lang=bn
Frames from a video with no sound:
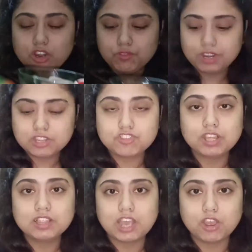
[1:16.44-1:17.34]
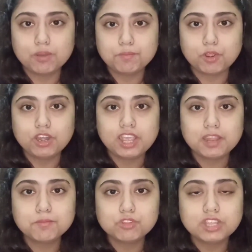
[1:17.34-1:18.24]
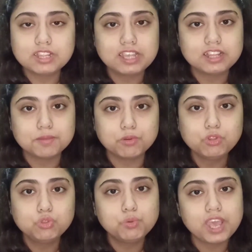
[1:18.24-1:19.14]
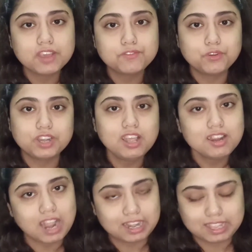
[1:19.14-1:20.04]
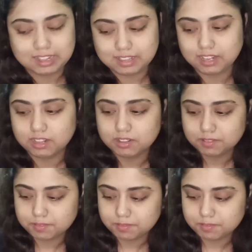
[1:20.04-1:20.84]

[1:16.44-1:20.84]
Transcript: অ্যালোভেরা জেল দেওয়ার পর এর মধ্যে দিয়ে দেব দু এক ফোঁটা নারকেল তেল